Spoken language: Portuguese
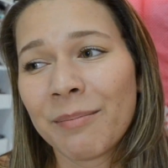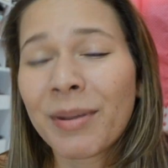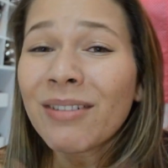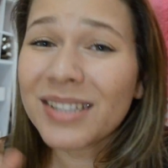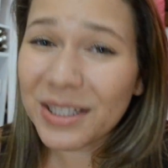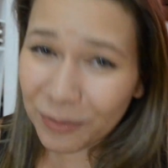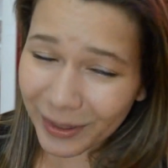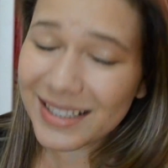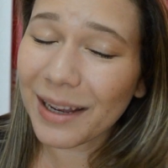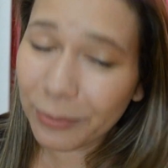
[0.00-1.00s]
Pra você não
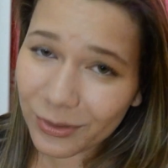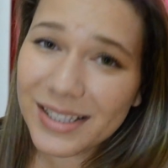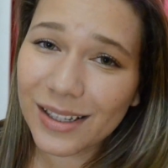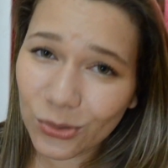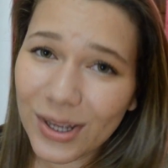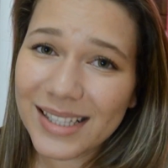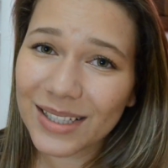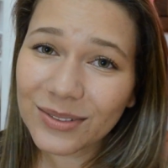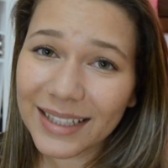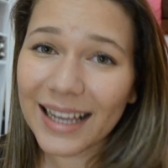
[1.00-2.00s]
passar por uma
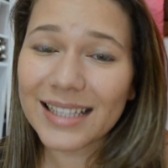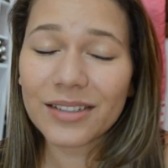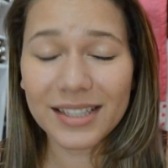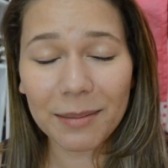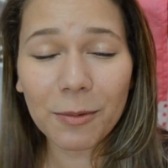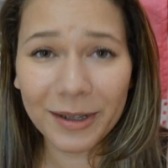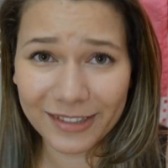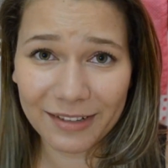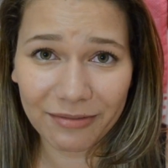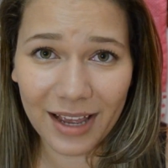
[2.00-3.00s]
situação dessa, sabe como é que
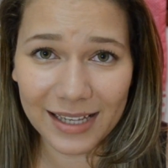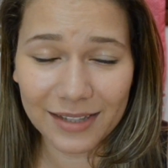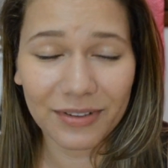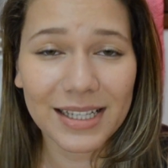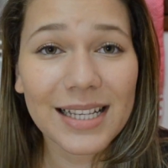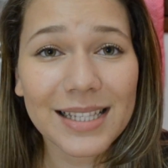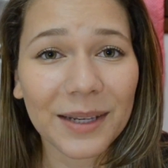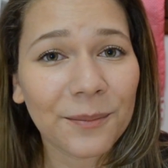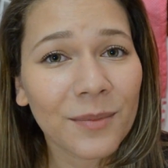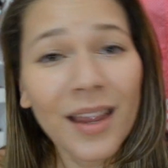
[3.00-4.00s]
você faz? Faz
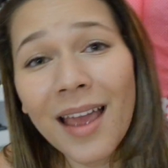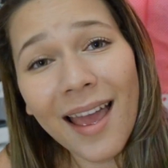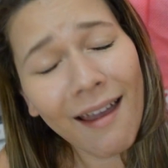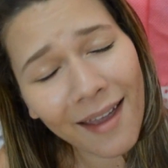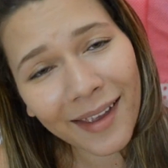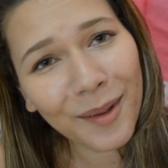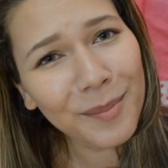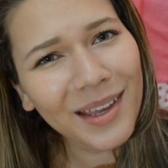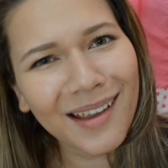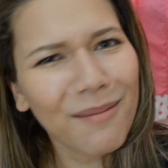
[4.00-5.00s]
assim. Ei,
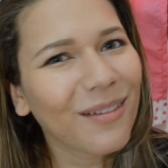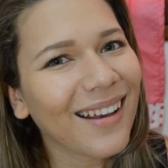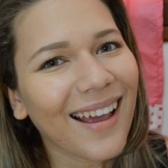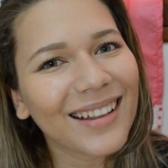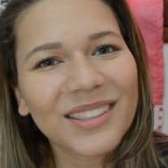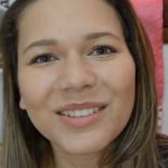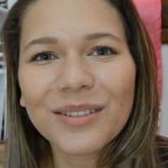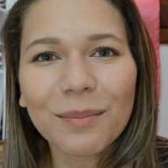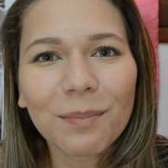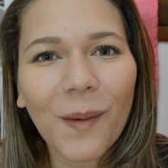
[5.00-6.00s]
amiga, mulher,
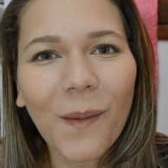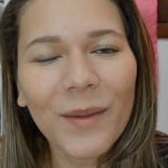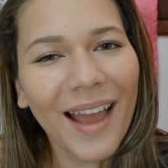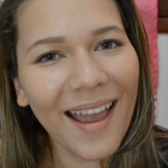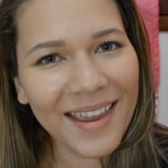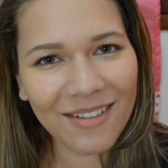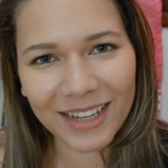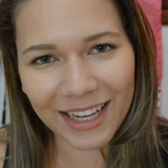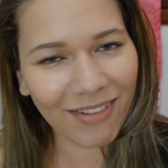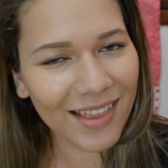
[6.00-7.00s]
tudo bom? E aí,
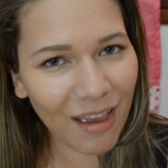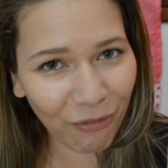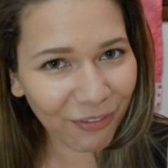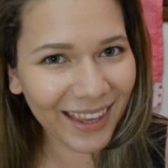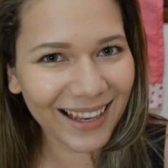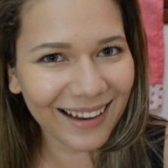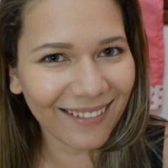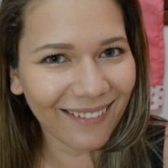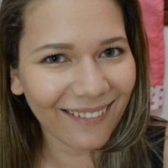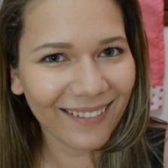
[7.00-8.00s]
quando é que vai ter
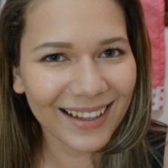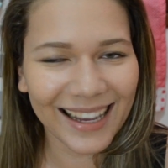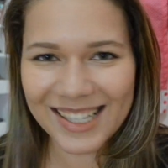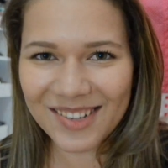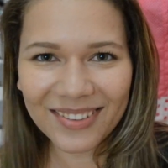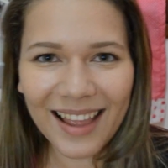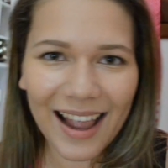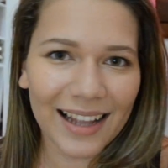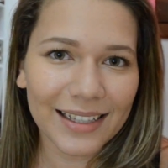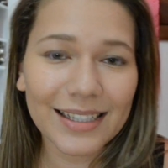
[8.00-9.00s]
filho? E as
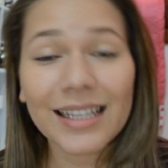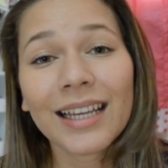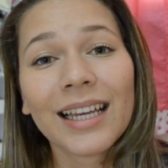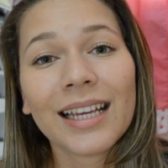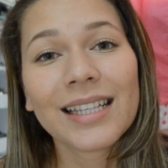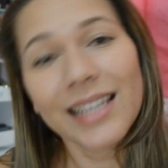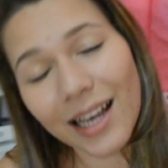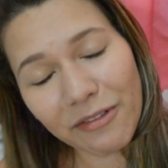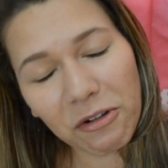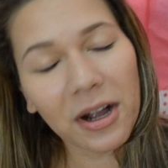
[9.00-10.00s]
novidades? Se
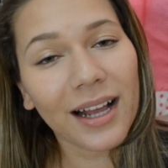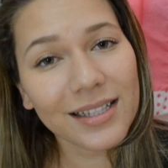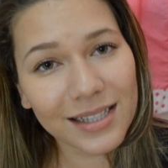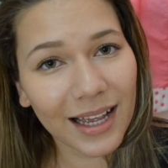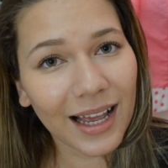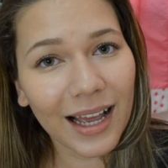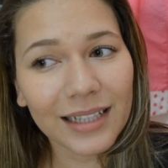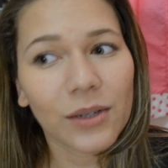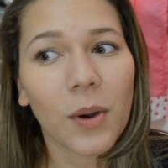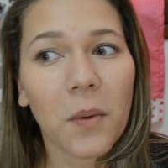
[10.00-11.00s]
ela for
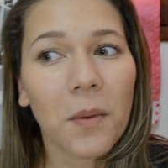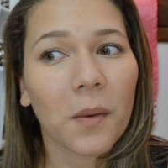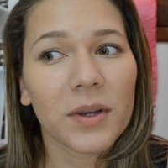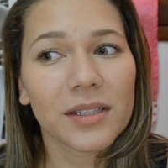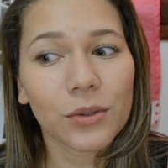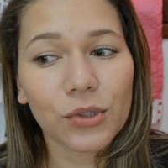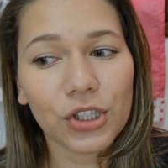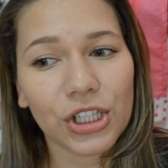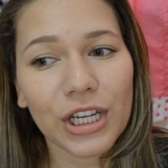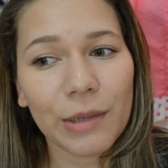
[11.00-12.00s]
casada ou alguma coisa do
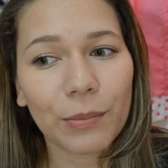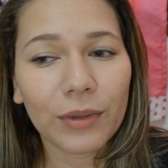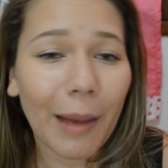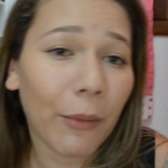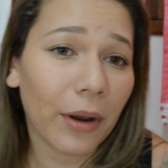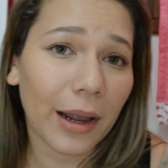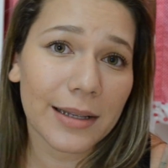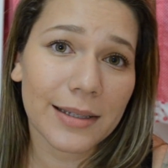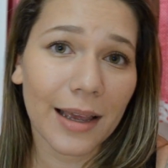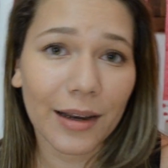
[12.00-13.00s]
tipo,
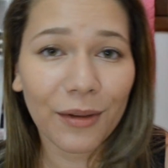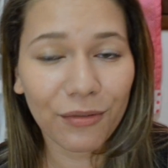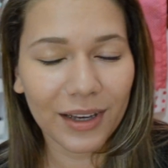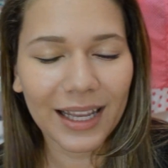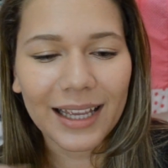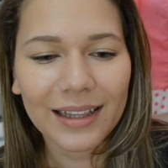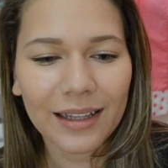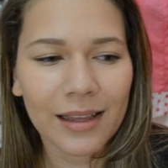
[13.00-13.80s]
namorar sério, enfim, né?